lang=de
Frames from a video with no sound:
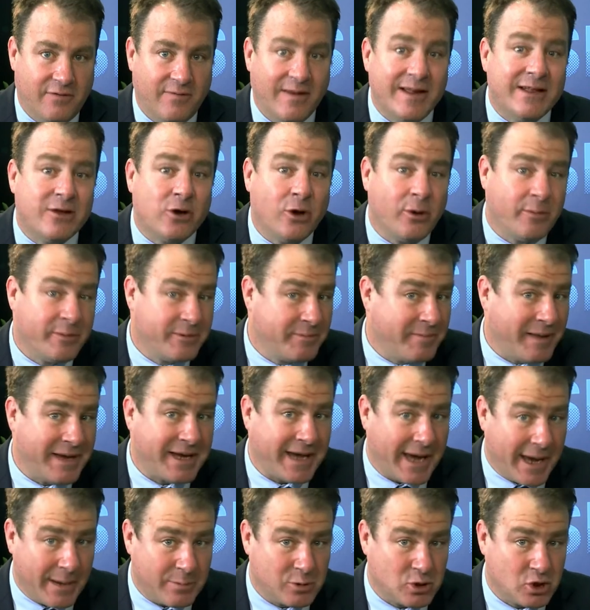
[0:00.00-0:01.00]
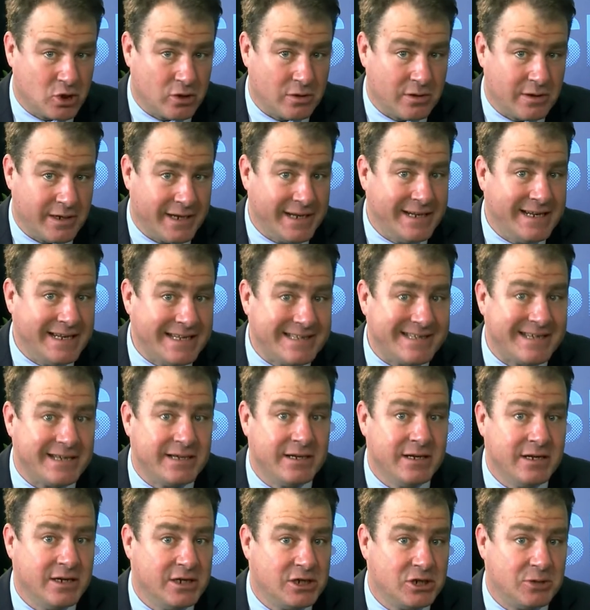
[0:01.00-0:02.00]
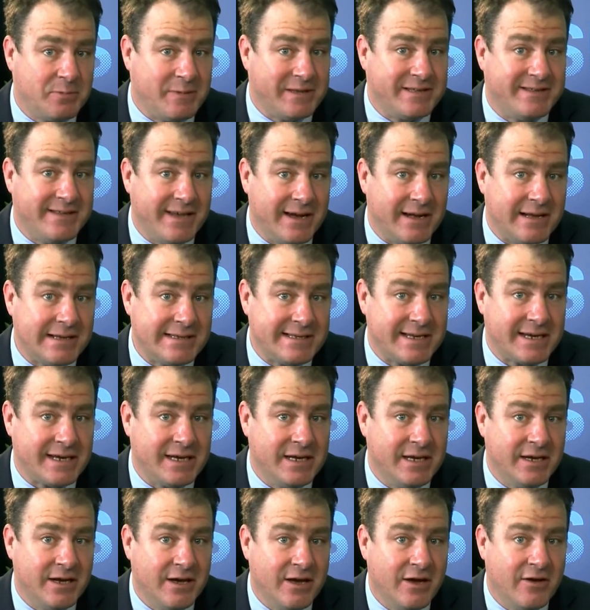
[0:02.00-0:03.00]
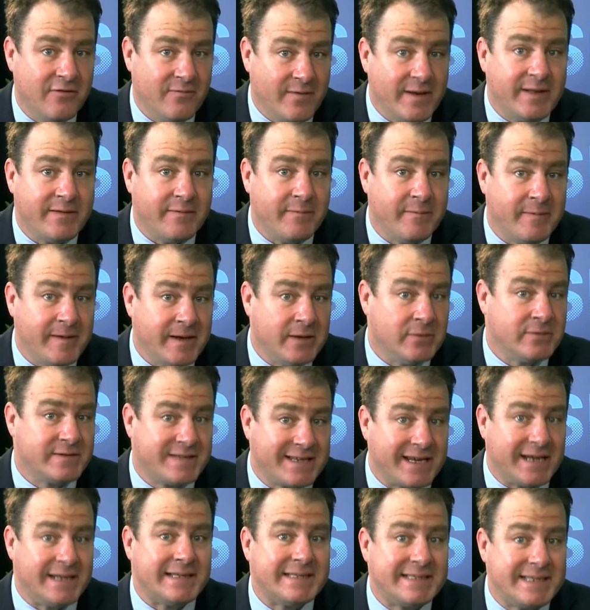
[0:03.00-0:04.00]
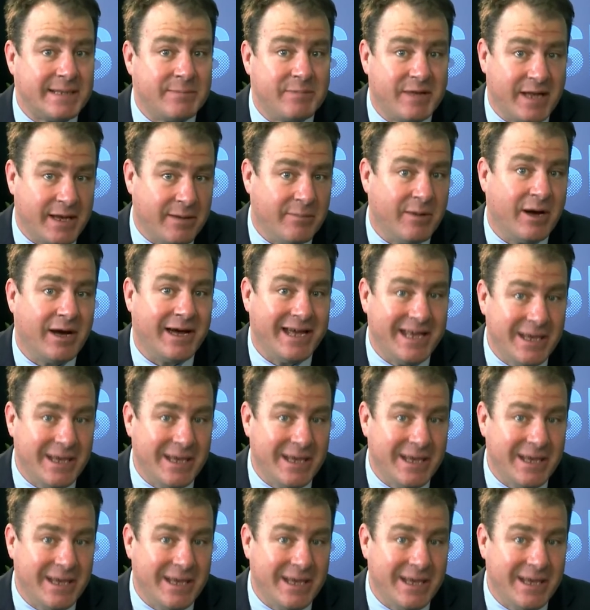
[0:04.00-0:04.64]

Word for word: Willkommen bei Capsule. In dieser Spezialserie widmen wir uns ganz dem Thema